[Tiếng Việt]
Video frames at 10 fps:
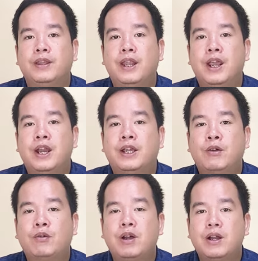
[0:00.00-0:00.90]
Để đăng ký
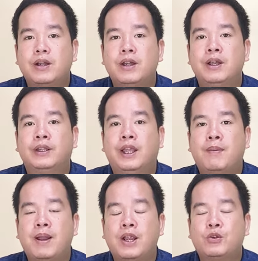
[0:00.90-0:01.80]
câu cước thì
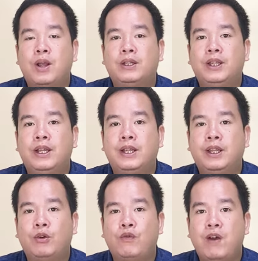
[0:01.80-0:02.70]
các bạn hãy soạn tin nhắn
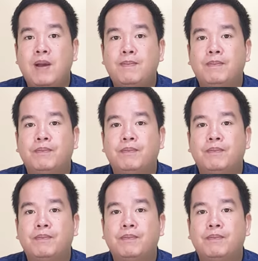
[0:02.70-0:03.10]
theo cú pháp